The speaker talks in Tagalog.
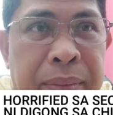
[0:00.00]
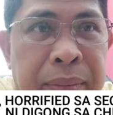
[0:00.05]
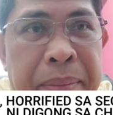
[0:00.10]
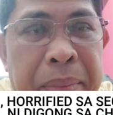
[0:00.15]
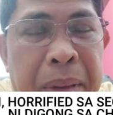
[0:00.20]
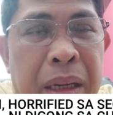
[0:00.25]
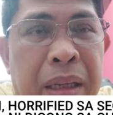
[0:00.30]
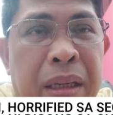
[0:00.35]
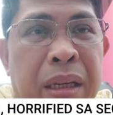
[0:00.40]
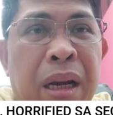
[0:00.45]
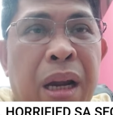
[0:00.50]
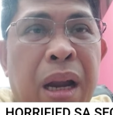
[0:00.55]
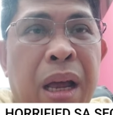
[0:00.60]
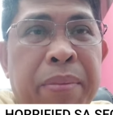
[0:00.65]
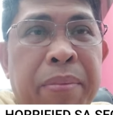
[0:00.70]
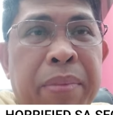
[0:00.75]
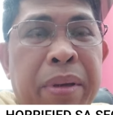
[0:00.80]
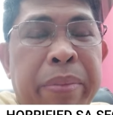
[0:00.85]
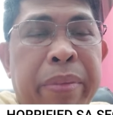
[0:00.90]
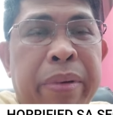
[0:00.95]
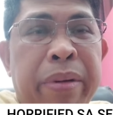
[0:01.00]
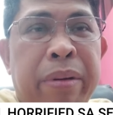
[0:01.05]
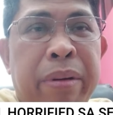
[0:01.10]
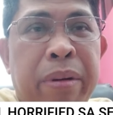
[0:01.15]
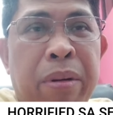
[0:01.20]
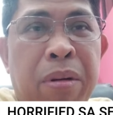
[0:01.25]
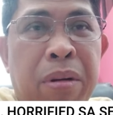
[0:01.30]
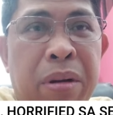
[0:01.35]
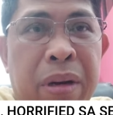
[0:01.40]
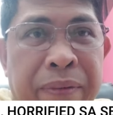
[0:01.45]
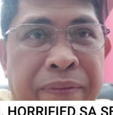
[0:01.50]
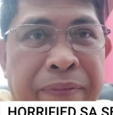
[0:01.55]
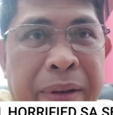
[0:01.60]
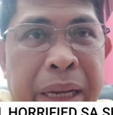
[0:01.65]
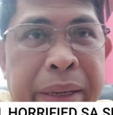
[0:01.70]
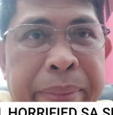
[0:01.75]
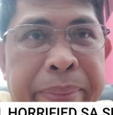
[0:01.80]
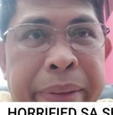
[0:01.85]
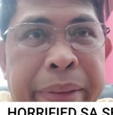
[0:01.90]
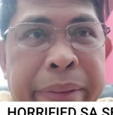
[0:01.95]
Pag sinabi mong
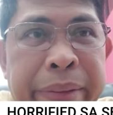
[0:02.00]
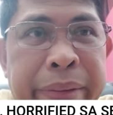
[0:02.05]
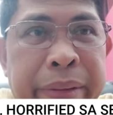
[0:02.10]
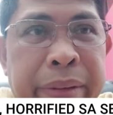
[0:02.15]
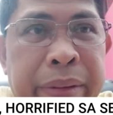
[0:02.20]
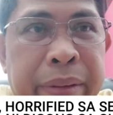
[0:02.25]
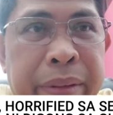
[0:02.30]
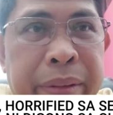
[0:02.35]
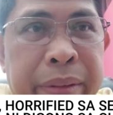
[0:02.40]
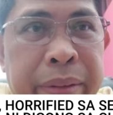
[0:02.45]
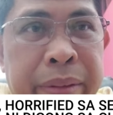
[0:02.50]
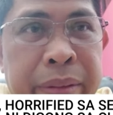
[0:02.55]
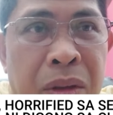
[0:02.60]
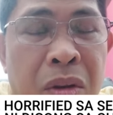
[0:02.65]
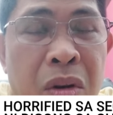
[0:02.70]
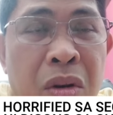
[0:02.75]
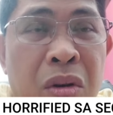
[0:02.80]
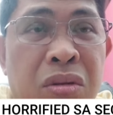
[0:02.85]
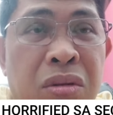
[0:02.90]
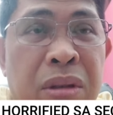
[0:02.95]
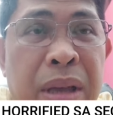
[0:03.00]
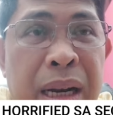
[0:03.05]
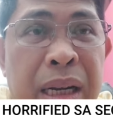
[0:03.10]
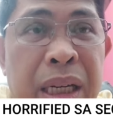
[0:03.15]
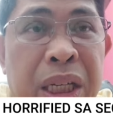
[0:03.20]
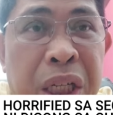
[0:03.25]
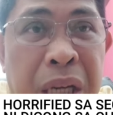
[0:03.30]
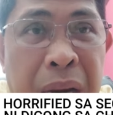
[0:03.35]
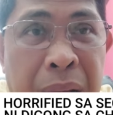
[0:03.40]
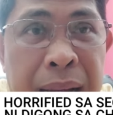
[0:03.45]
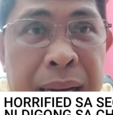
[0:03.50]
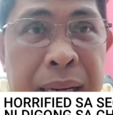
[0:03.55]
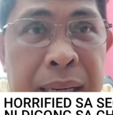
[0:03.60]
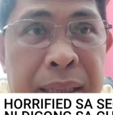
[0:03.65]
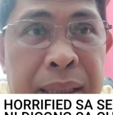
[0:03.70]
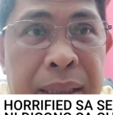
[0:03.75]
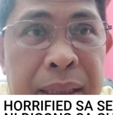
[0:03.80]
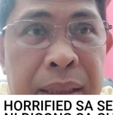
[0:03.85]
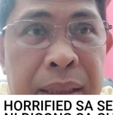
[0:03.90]
horrified po, total shock,